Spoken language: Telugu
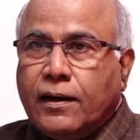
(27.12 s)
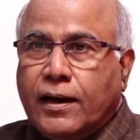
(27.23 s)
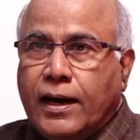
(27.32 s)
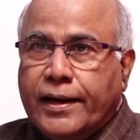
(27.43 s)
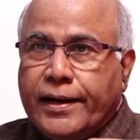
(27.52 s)

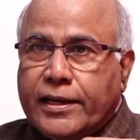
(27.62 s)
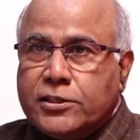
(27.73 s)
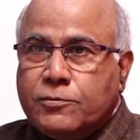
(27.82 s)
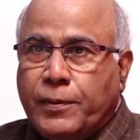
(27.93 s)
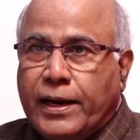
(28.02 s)

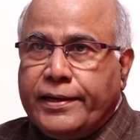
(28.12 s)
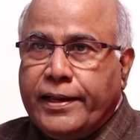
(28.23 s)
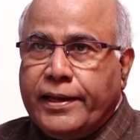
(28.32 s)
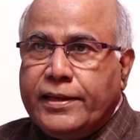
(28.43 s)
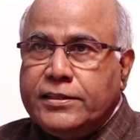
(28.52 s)
కాంగ్రెస్
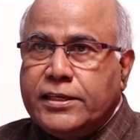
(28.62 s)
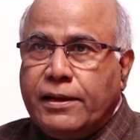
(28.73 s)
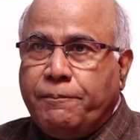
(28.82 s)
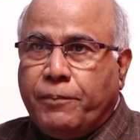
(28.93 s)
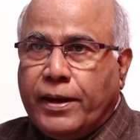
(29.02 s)
పార్టీ నుంచి
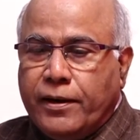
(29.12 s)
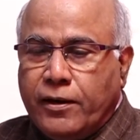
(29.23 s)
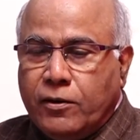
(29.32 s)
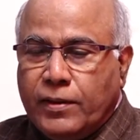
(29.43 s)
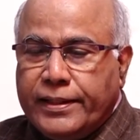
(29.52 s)

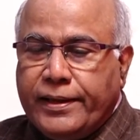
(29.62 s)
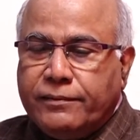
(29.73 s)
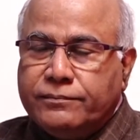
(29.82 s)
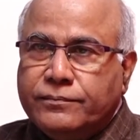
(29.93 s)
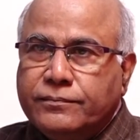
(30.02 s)
పన్నెండు మంది
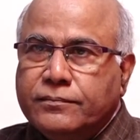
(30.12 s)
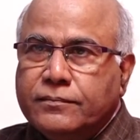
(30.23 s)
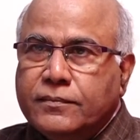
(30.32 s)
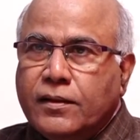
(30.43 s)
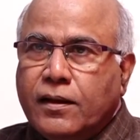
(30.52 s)

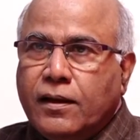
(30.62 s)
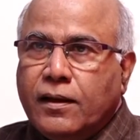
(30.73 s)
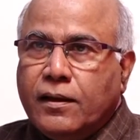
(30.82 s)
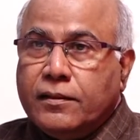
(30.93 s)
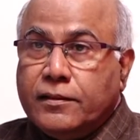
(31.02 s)

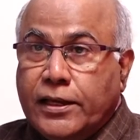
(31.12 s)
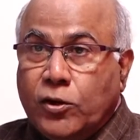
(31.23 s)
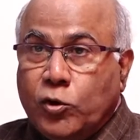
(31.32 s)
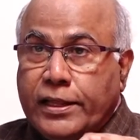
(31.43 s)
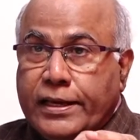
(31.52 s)

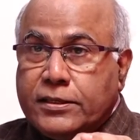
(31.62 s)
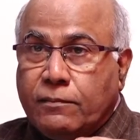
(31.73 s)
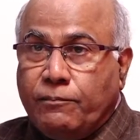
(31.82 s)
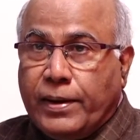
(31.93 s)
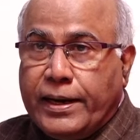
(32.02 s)

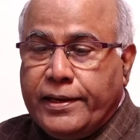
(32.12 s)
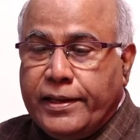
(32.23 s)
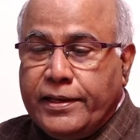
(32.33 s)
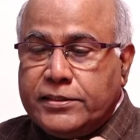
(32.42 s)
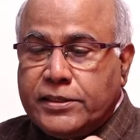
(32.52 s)
తెలుగుదేశం పార్టీ
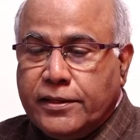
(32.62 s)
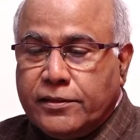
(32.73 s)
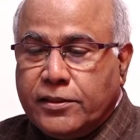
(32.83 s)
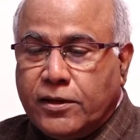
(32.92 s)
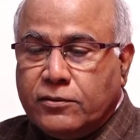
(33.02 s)
నుంచి
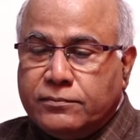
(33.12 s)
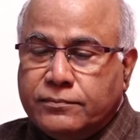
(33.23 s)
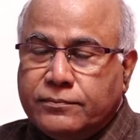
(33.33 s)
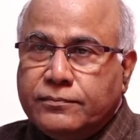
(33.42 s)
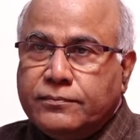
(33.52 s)
ఇద్దరు
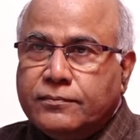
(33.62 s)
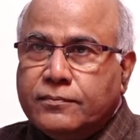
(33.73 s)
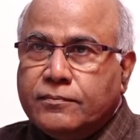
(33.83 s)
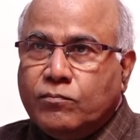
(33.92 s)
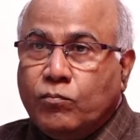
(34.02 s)

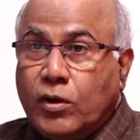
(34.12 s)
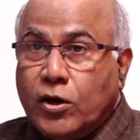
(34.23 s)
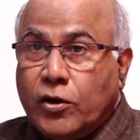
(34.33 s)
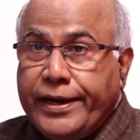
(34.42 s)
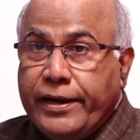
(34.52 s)

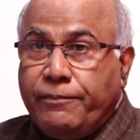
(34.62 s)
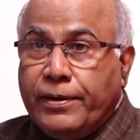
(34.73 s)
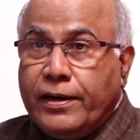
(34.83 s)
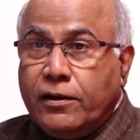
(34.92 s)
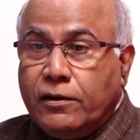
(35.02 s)
మరో
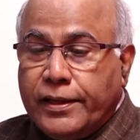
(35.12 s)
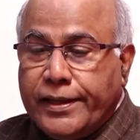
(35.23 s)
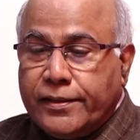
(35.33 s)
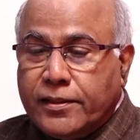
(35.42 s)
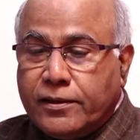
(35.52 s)
ఇండిపెండెంట్లు
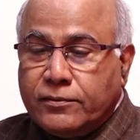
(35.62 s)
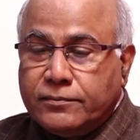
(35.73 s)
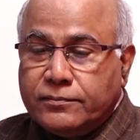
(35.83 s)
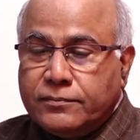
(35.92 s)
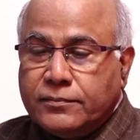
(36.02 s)
ఇద్దరు
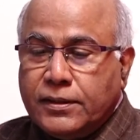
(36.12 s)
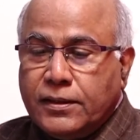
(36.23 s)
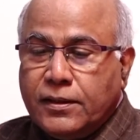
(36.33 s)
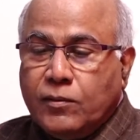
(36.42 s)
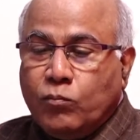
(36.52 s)

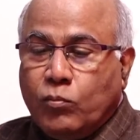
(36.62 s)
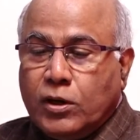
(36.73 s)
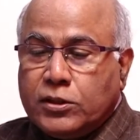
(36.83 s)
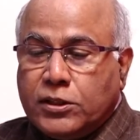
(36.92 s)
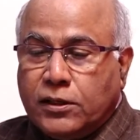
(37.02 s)

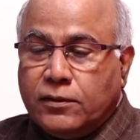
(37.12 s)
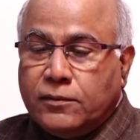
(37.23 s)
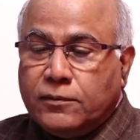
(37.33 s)
మొత్తం